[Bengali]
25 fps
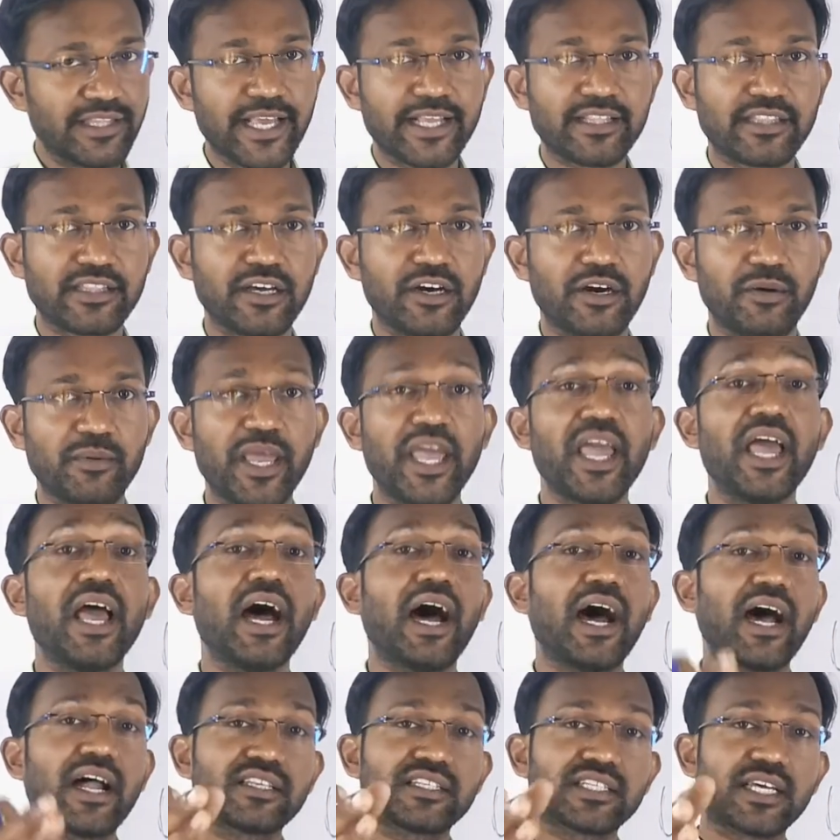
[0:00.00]
দেখতে হবে
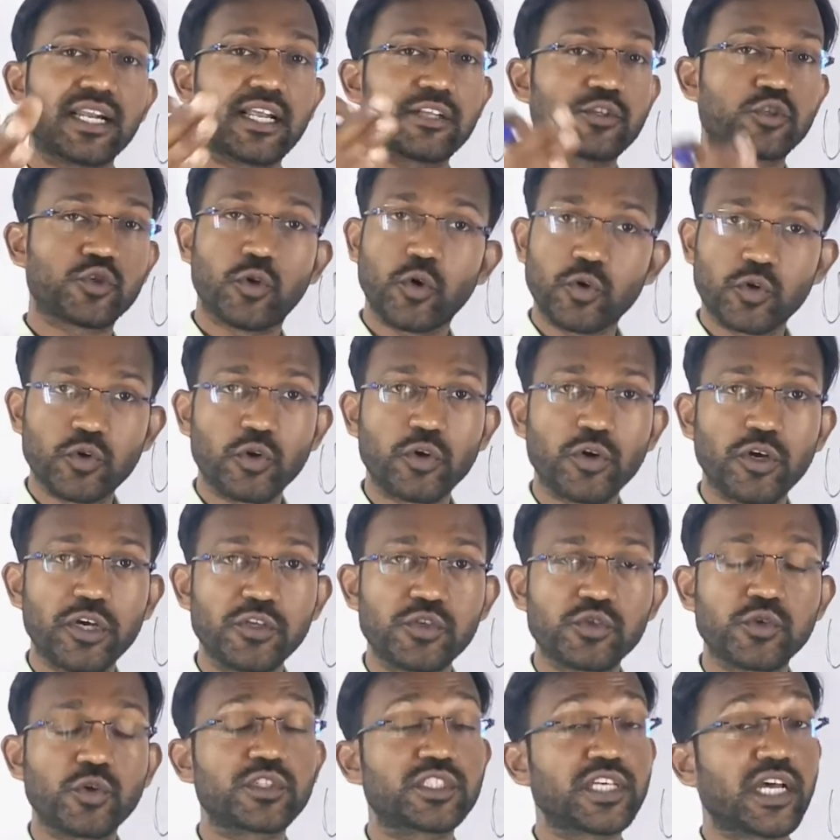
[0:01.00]
আর যারা ছোট
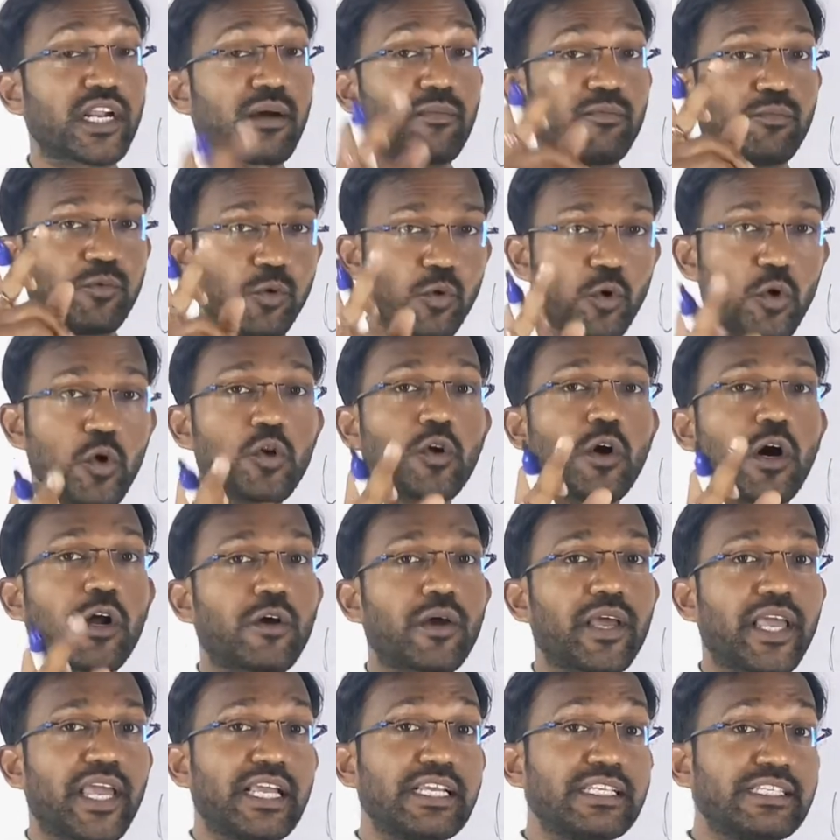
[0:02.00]
রয়েছে যারা ভুল
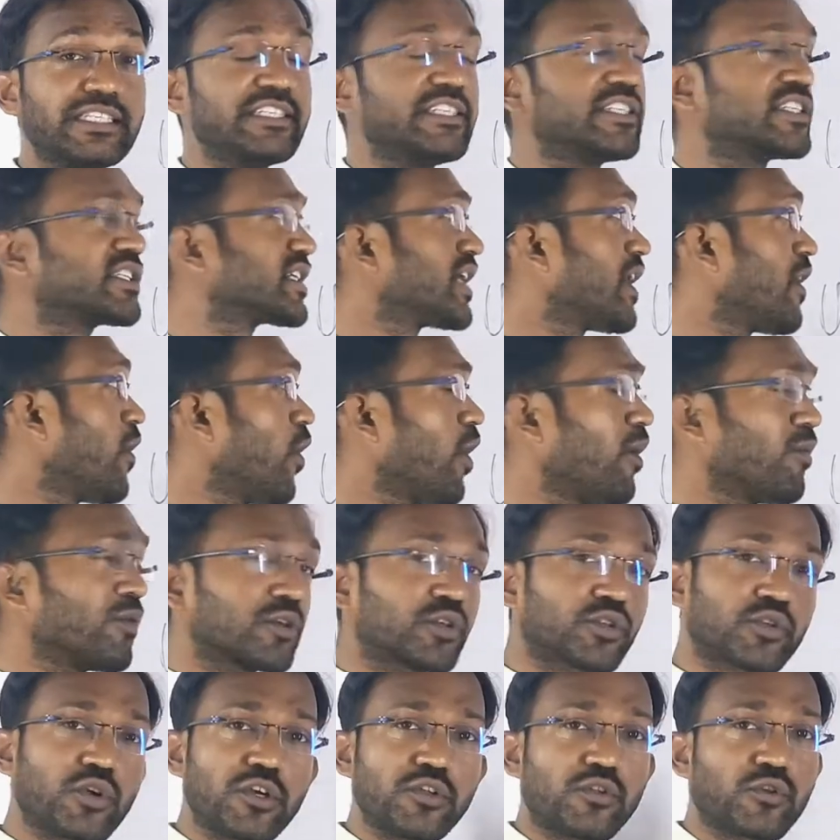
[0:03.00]
করো এই জিনিসটা
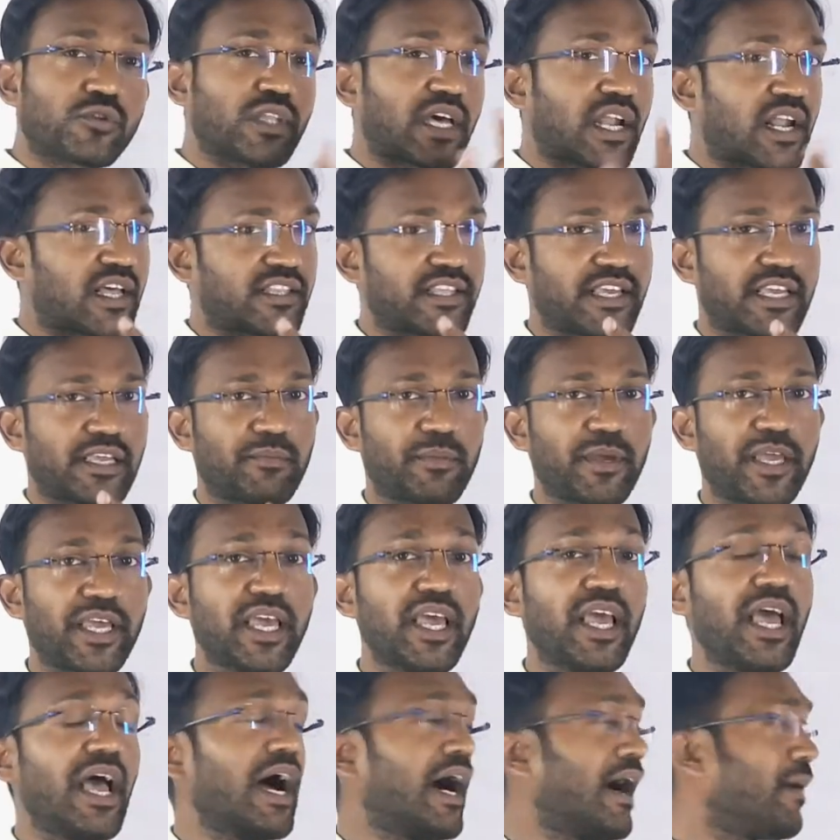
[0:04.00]
অবশ্যই তো তারা দেখবে
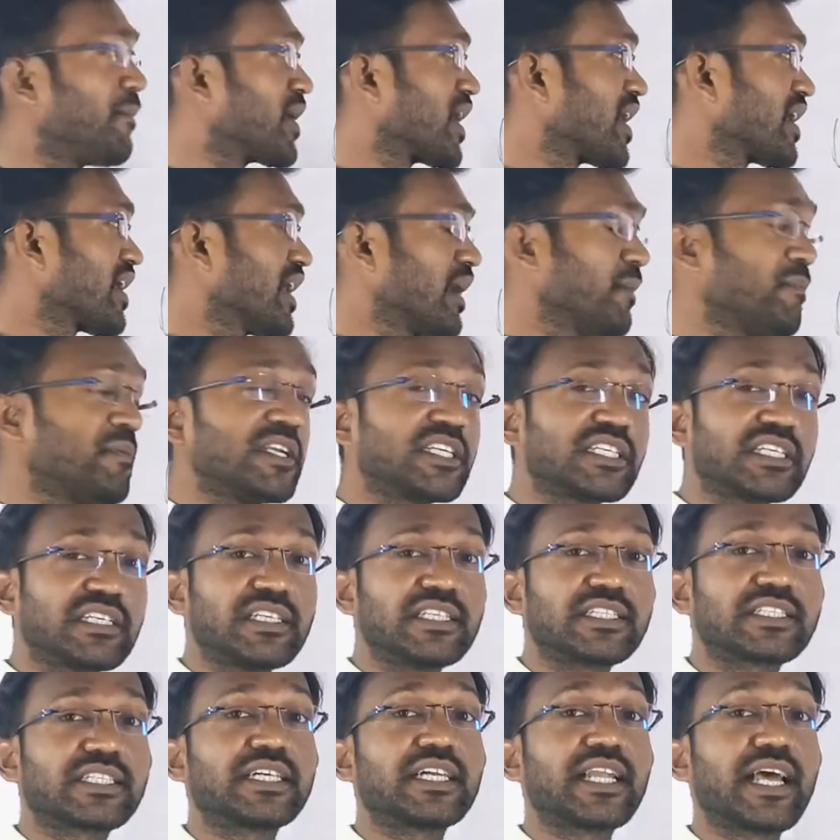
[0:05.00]
আমরা
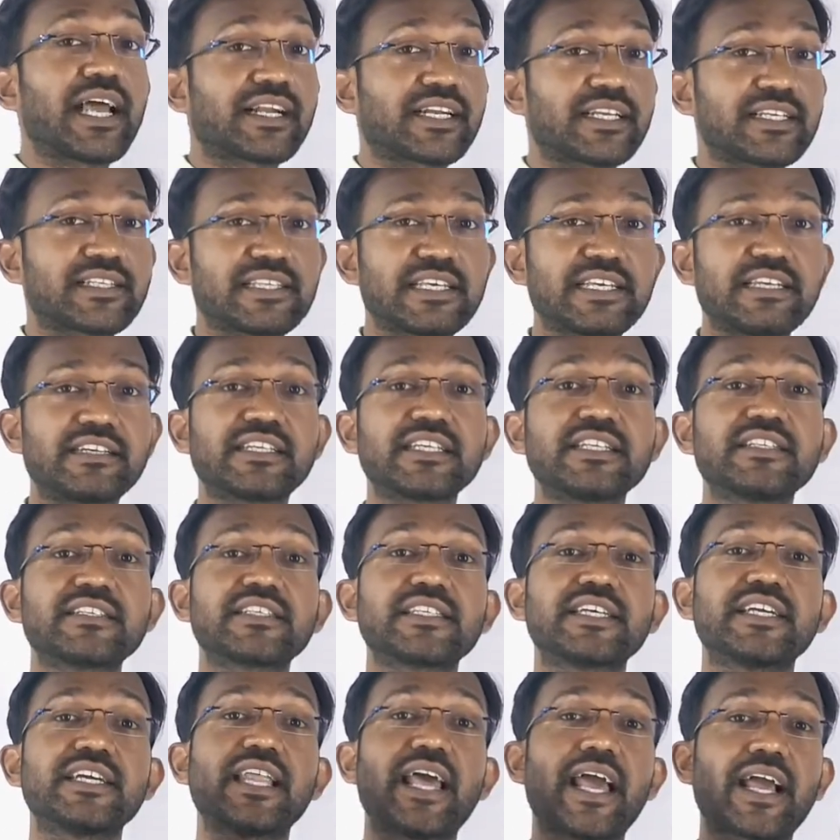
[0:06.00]
ক্যাপিটাল লেটার একটা
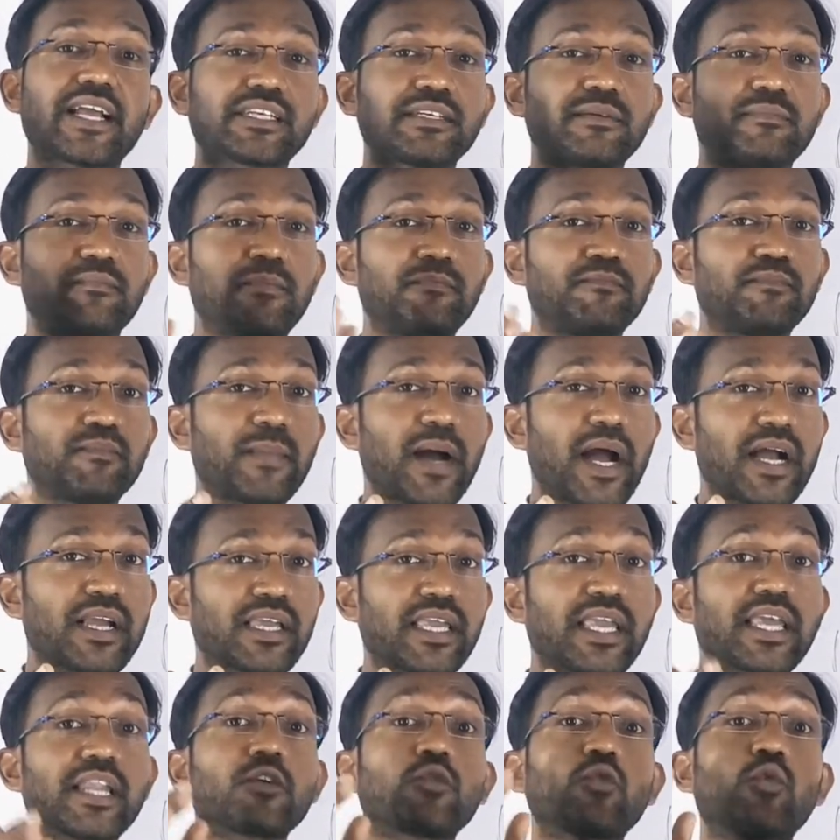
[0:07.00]
সেন্টেন্সের একটা
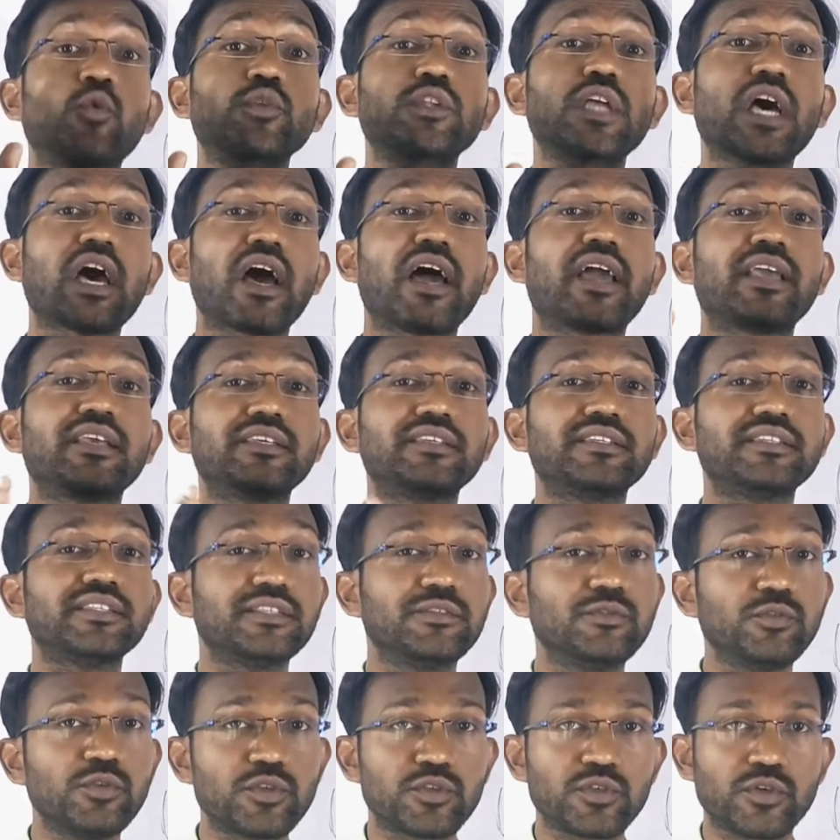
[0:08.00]
বাক্যের কোথায়
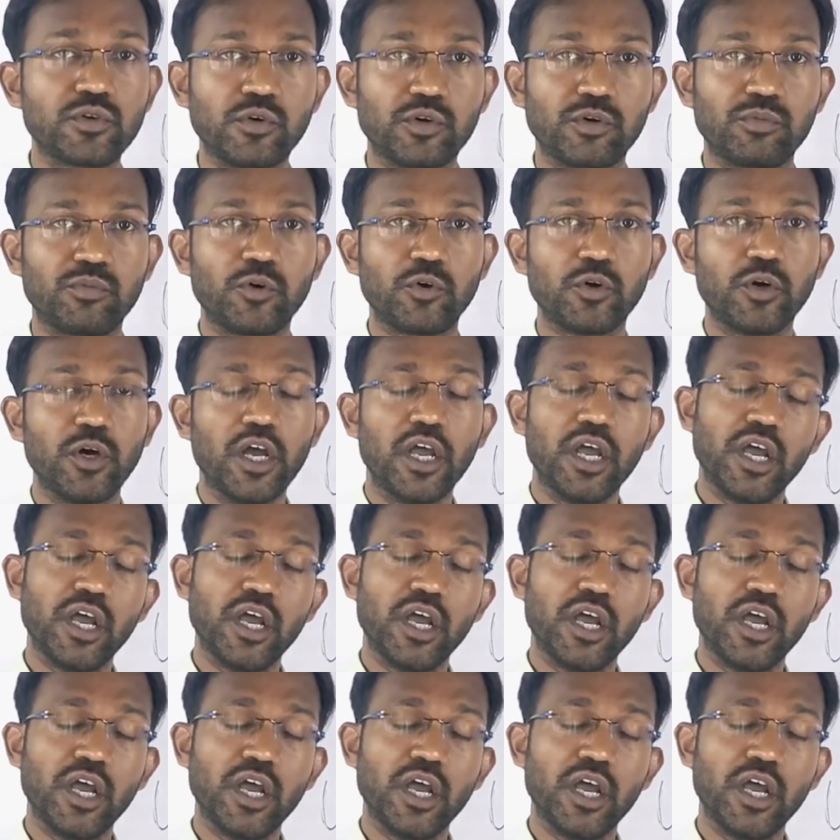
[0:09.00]
ইউজ করব